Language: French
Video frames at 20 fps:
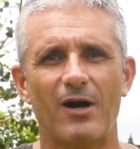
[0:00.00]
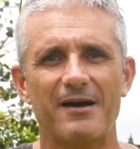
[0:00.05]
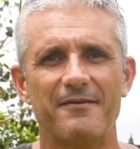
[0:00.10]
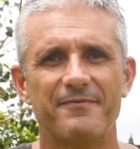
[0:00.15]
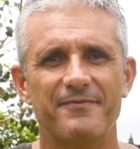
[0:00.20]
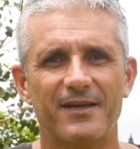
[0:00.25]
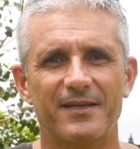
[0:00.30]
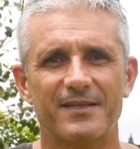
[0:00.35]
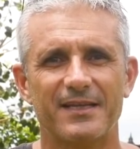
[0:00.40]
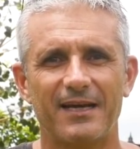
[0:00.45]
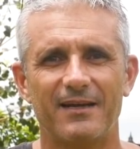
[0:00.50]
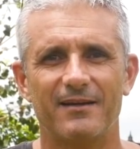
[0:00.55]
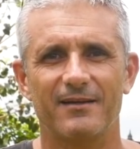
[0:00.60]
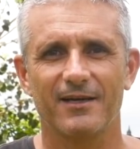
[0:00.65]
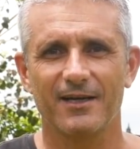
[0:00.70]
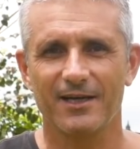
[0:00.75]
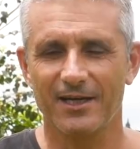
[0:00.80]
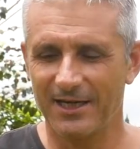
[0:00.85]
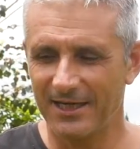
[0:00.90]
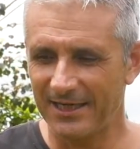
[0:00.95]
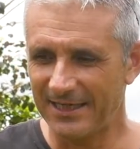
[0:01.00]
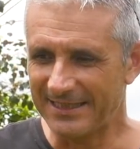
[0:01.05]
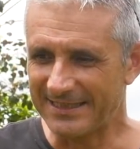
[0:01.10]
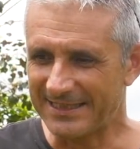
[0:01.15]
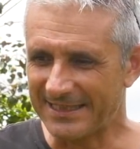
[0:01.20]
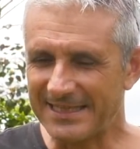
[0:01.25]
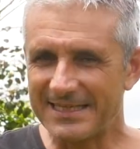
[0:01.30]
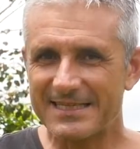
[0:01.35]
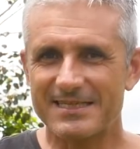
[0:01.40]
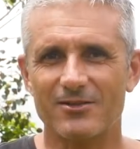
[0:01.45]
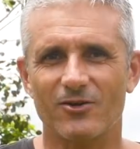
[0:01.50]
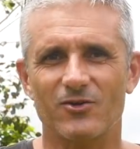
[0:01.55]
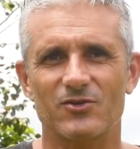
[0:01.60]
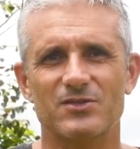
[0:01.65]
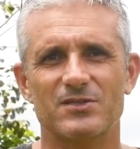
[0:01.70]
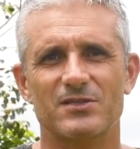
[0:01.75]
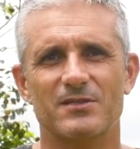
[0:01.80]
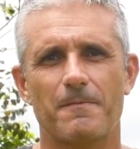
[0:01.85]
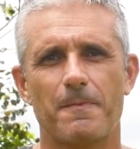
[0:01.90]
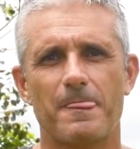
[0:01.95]
infernal des
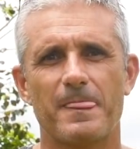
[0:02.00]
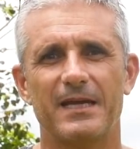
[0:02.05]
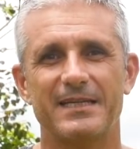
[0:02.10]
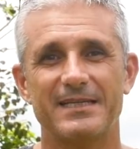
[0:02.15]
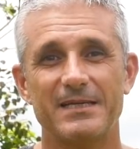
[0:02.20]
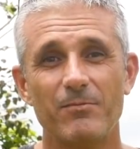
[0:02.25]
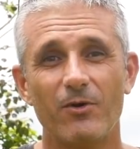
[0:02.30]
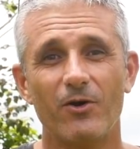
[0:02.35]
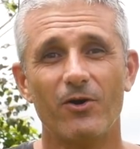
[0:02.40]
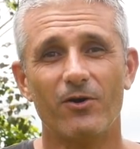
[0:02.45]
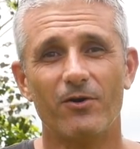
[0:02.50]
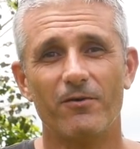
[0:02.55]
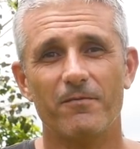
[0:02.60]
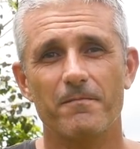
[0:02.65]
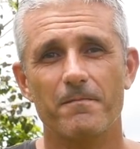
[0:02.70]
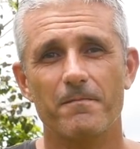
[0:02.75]
naissances et des morts.